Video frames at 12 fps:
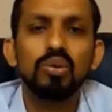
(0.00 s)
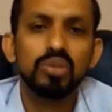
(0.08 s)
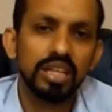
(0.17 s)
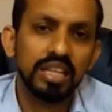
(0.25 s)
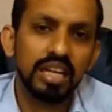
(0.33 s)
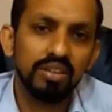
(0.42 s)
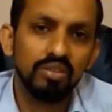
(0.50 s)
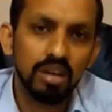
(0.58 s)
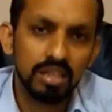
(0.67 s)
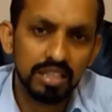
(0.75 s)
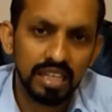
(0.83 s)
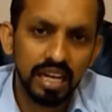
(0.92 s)
बहुत ज़्यादा
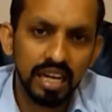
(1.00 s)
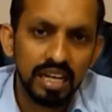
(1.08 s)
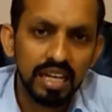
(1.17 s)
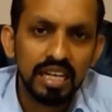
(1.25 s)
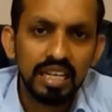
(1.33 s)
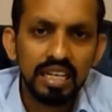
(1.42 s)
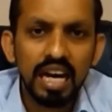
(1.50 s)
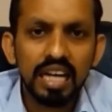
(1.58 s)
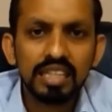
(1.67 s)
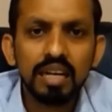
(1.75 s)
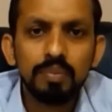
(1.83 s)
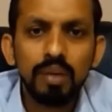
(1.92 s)
एडवांस है
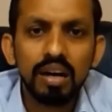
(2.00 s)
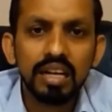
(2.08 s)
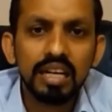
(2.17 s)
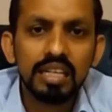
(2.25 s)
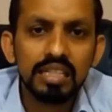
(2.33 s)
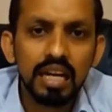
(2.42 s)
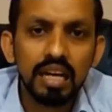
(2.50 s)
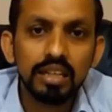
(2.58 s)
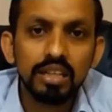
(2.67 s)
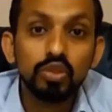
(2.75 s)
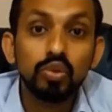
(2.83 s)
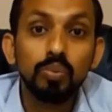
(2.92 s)
लिहाजा पाकिस्तान
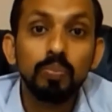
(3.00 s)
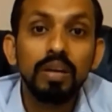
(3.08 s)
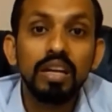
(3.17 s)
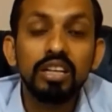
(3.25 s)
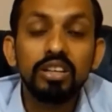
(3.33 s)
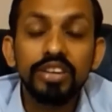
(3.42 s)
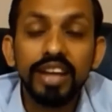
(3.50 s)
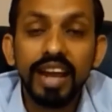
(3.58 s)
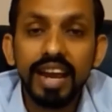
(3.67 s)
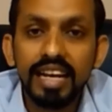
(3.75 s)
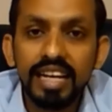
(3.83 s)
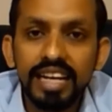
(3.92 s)
की जो मिलिट्री
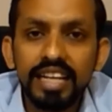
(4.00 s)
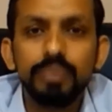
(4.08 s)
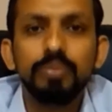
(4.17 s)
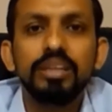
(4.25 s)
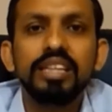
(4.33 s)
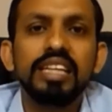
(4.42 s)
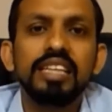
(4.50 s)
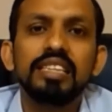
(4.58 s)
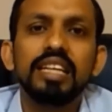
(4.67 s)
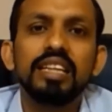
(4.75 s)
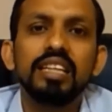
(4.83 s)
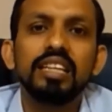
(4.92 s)
एलिट भी यही
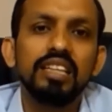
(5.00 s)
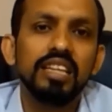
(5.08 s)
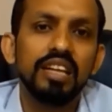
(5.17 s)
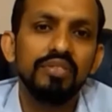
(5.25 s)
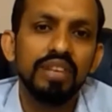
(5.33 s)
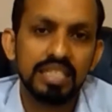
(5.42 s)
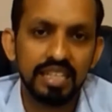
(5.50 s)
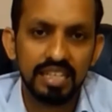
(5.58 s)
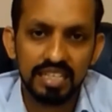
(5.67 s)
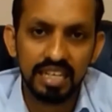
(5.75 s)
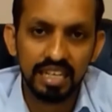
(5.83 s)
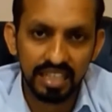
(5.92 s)
चाहती थी कि वेस्ट के
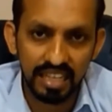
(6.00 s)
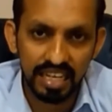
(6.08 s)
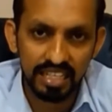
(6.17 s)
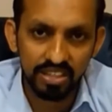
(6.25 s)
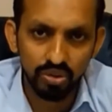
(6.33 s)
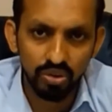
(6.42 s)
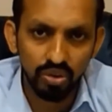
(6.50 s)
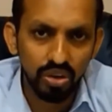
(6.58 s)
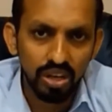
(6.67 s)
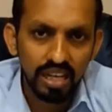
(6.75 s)
साथ अलायंस हो